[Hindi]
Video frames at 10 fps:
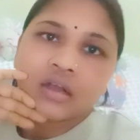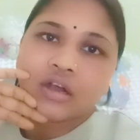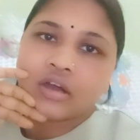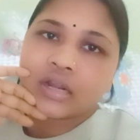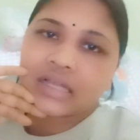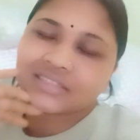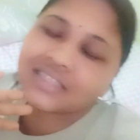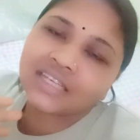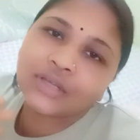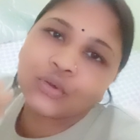और आज के
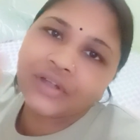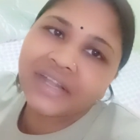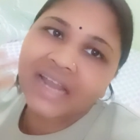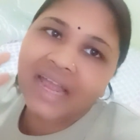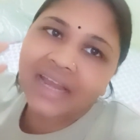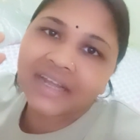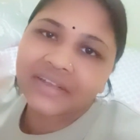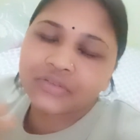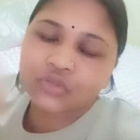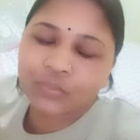लिए गुड नाइट
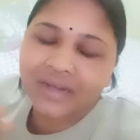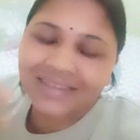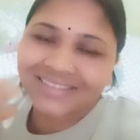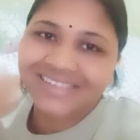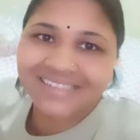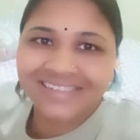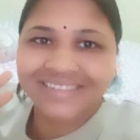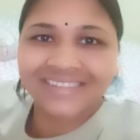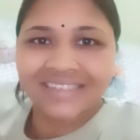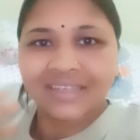शुभरात्रि
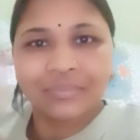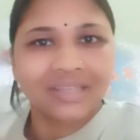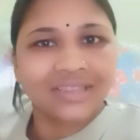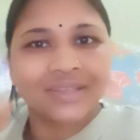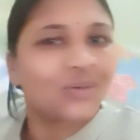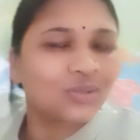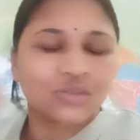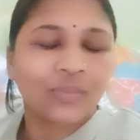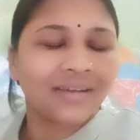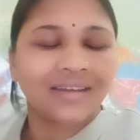मिलती हूँ
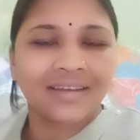सुबह